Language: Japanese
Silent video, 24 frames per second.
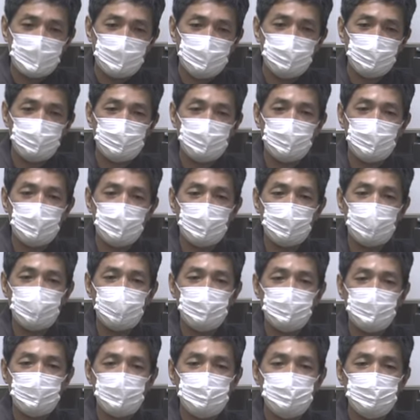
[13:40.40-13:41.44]
これが
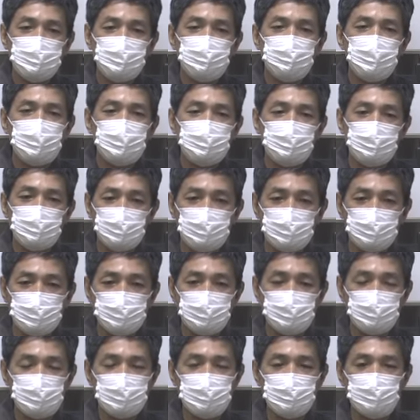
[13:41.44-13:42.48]
全ての
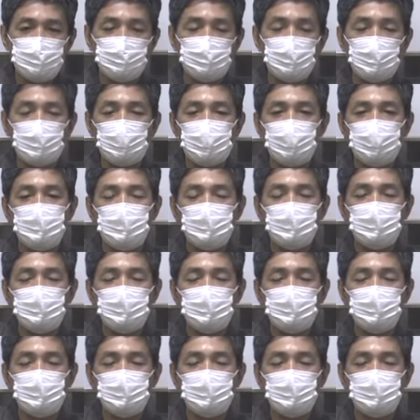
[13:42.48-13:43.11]
苦しみは